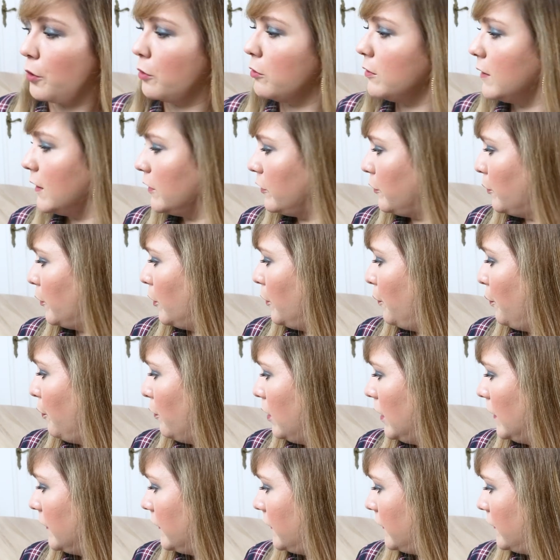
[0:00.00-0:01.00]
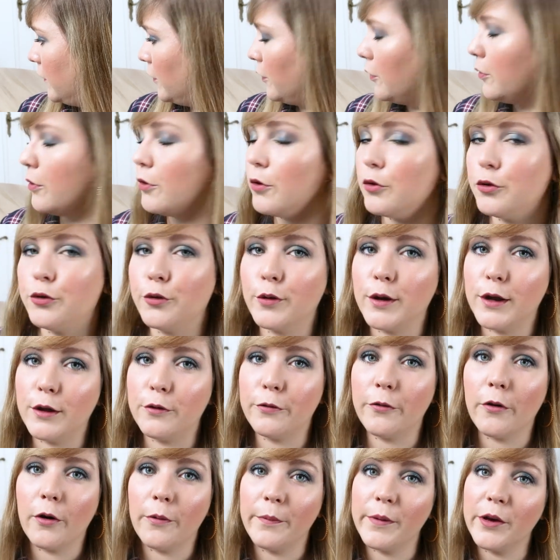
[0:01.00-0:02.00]
Honnêtement pour l'instant sur
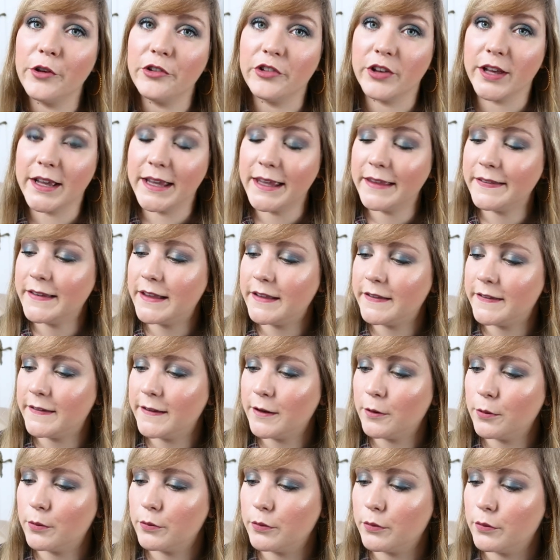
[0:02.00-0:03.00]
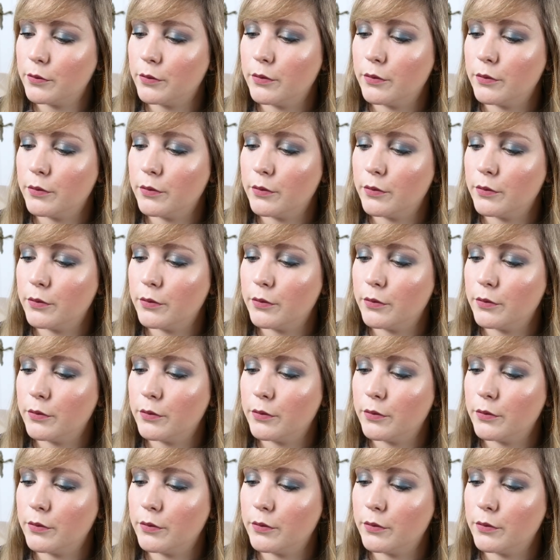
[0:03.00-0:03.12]
les formats j'ai rien à dire,